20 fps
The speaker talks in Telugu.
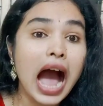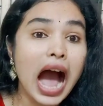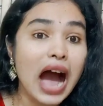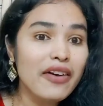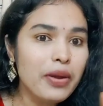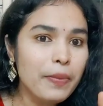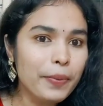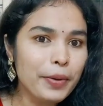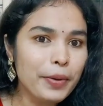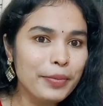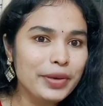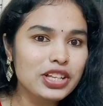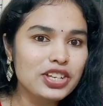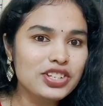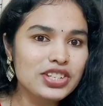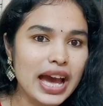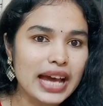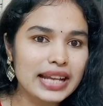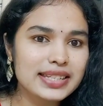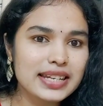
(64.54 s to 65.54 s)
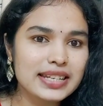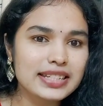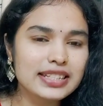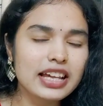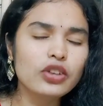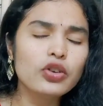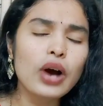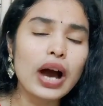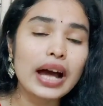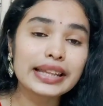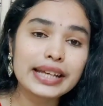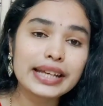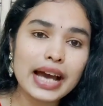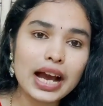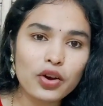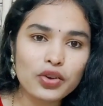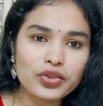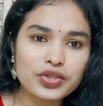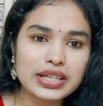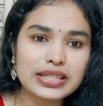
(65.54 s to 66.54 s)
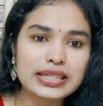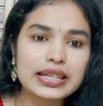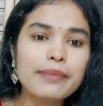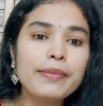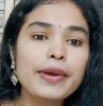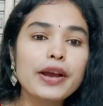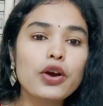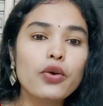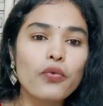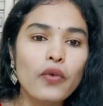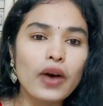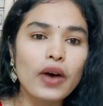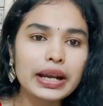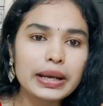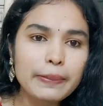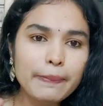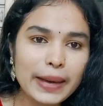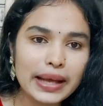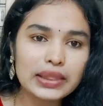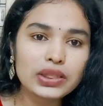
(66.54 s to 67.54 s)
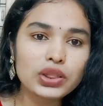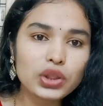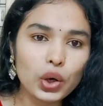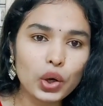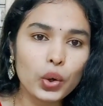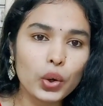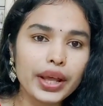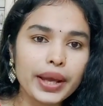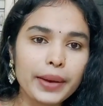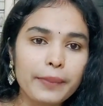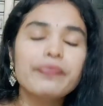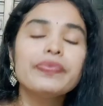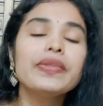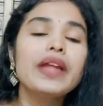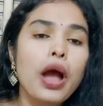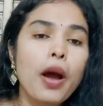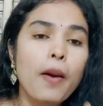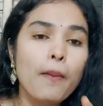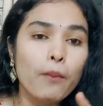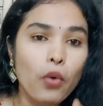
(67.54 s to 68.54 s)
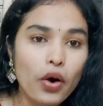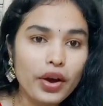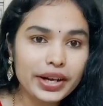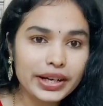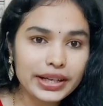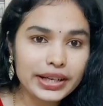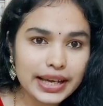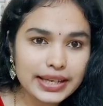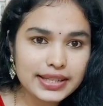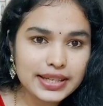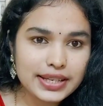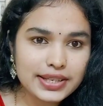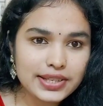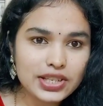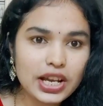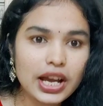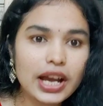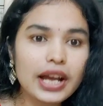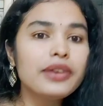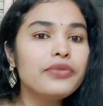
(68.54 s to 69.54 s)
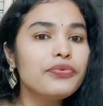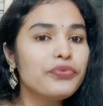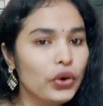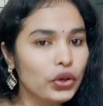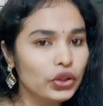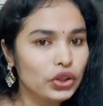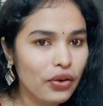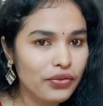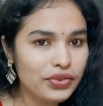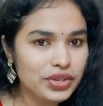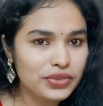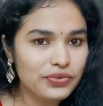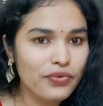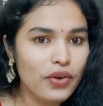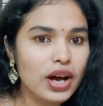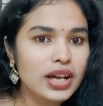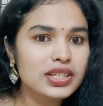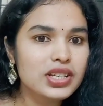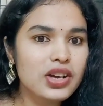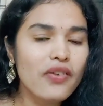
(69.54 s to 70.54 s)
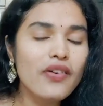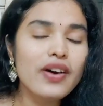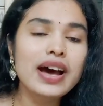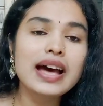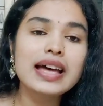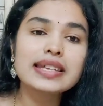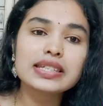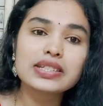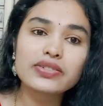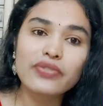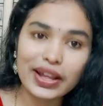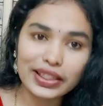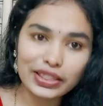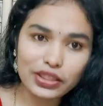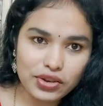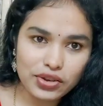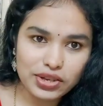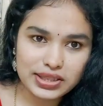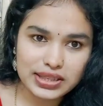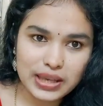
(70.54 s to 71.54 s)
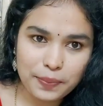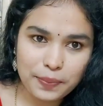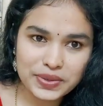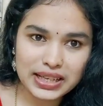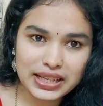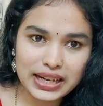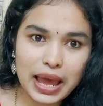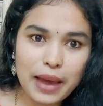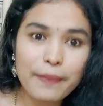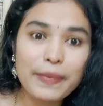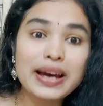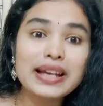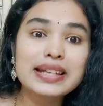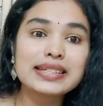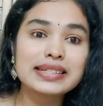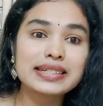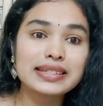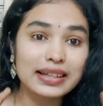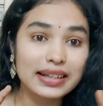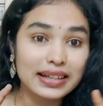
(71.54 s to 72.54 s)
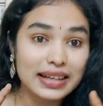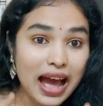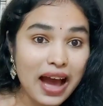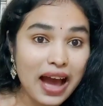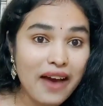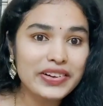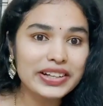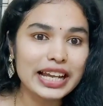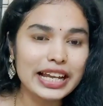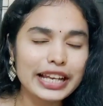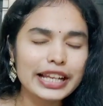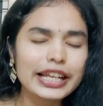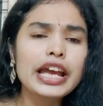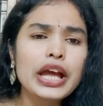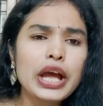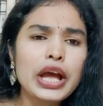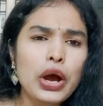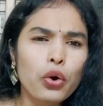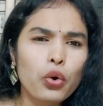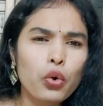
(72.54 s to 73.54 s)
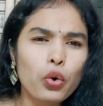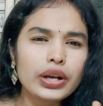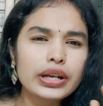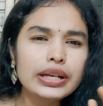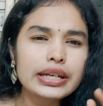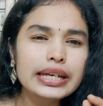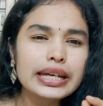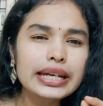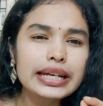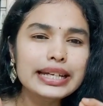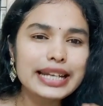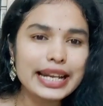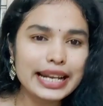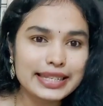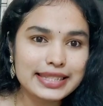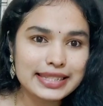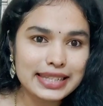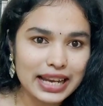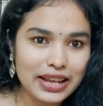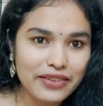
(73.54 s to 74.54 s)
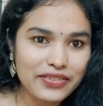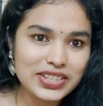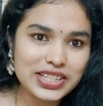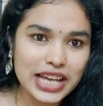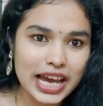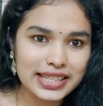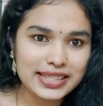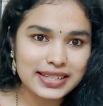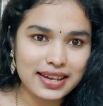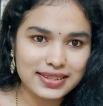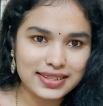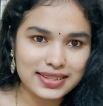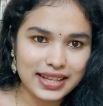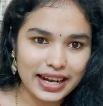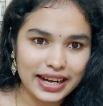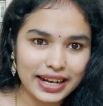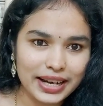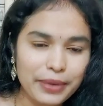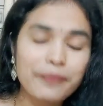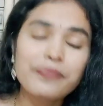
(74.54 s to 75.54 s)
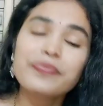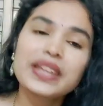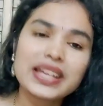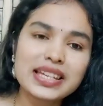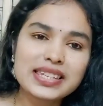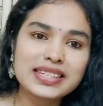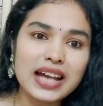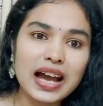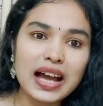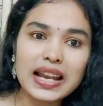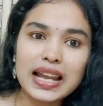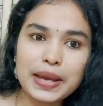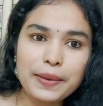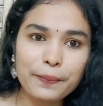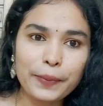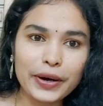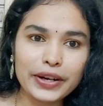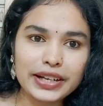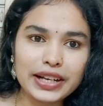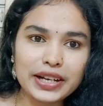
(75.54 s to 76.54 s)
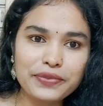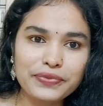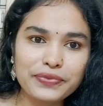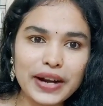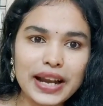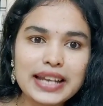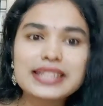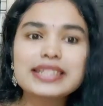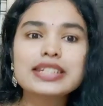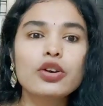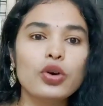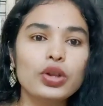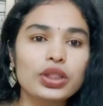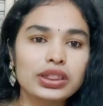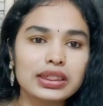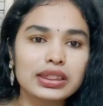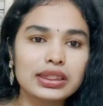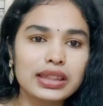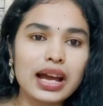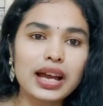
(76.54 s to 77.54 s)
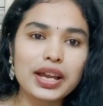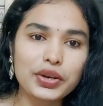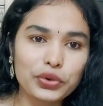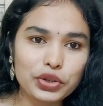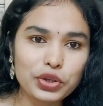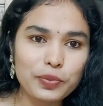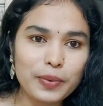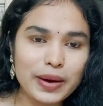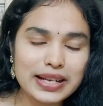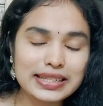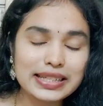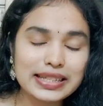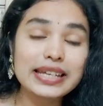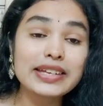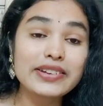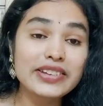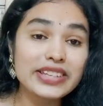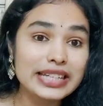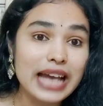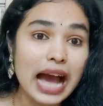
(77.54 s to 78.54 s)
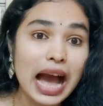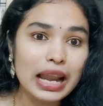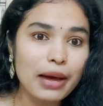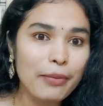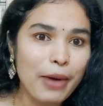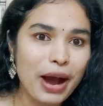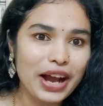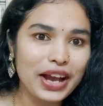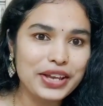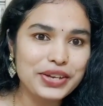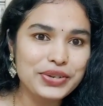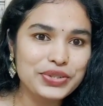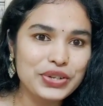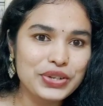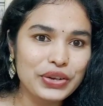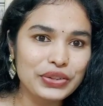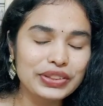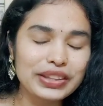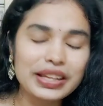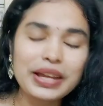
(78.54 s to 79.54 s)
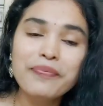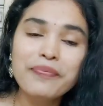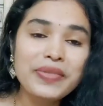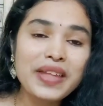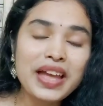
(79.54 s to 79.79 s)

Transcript: అవి ఇప్పుడు మీతో షేర్ చేస్తాను అది కాక వచ్చేసి మీకు వన్ మంత్లోనే మోనిటైజేషన్ ఫోర్ థౌజండ్ వాచ్ అవర్స్ వన్ థౌజండ్ సబ్స్క్రైబర్స్ రావటానికి కొన్ని ట్రిక్స్ అనేవి షేర్ చేస్తారండి చాలా ఇంపార్టెంట్ ఫ్రెండ్స్ కొత్త యూట్యూబర్స్కి ఇది చాలా బాగా యూజ్ అవుతుంది